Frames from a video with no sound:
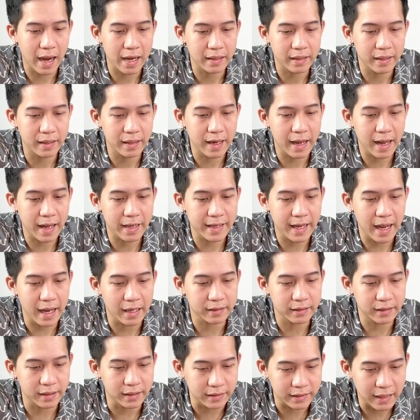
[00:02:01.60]
การกีฬาอย่าง
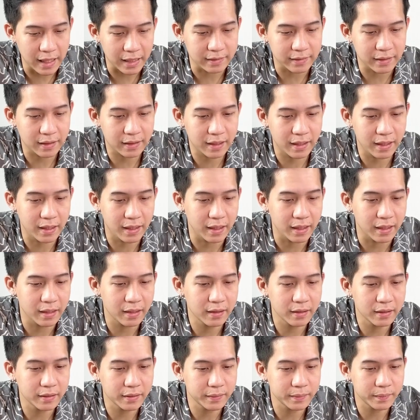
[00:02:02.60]
จริงจังสักที
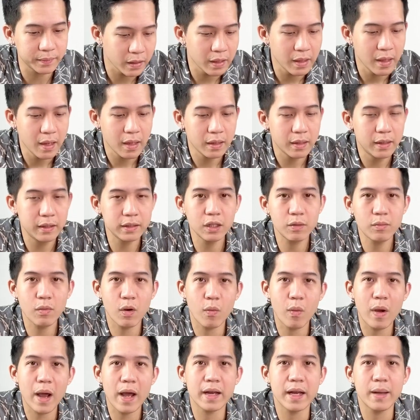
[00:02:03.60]
คือต้องบอ
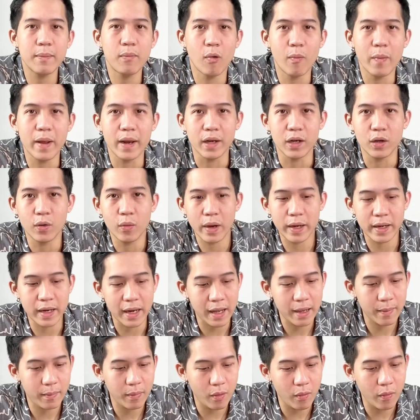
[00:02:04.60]
กว่าอันนี้ผมเห็นด้วย
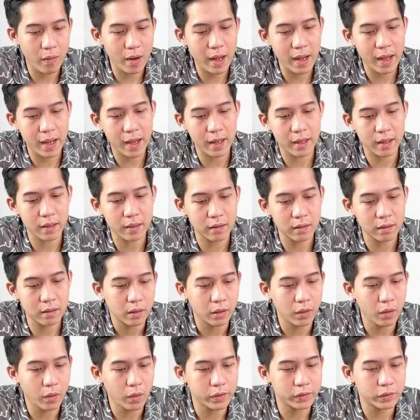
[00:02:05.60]
นะเพราะว่า
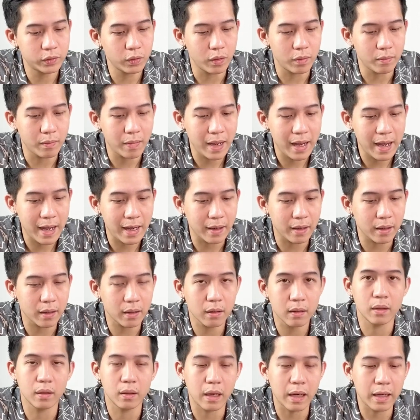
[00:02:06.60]
โดยส่วนมาก
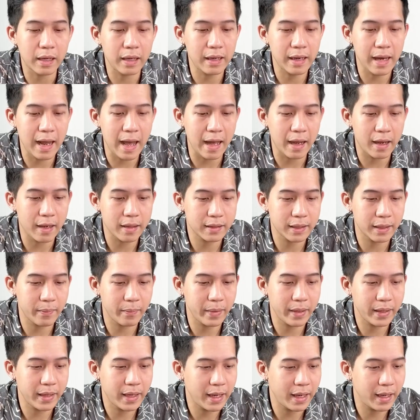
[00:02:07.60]
นักกีฬาก็จะ
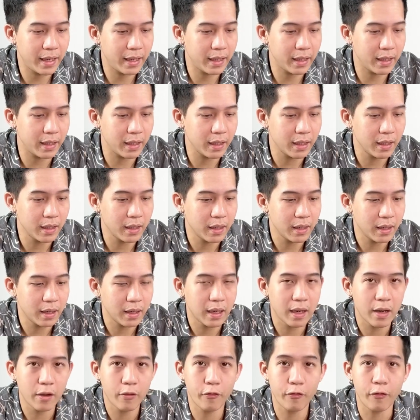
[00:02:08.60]
ไม่ได้
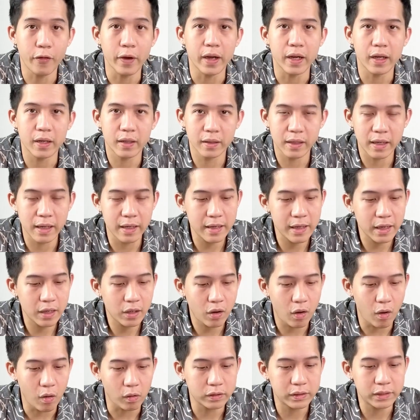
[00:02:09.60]
ฝึกในเรื่อง
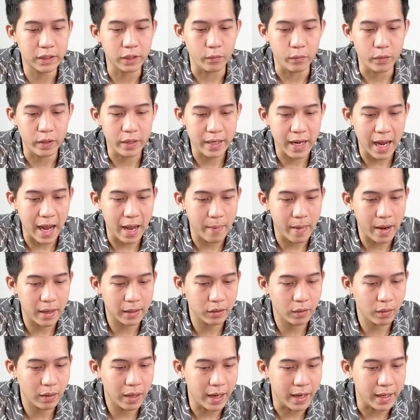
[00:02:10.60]
ของจิตวิทยามาก
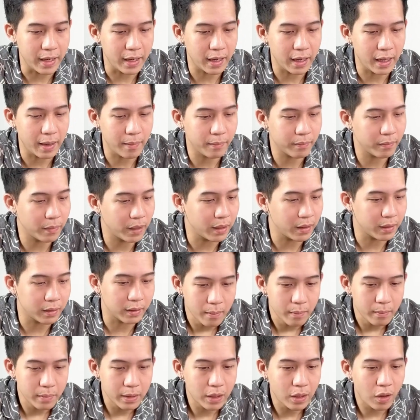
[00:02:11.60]
เท่าไหร่นะครับ
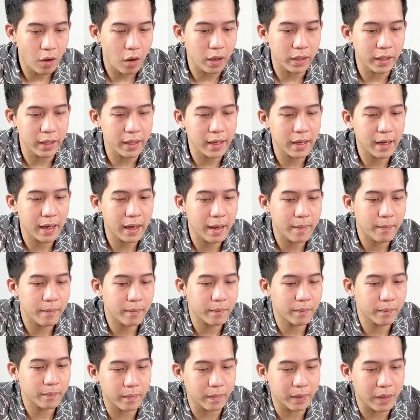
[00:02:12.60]
เมื่อก่อนนี้นะครับ
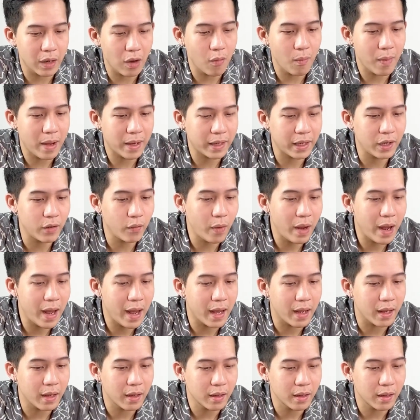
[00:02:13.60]
เรามักคิดว่า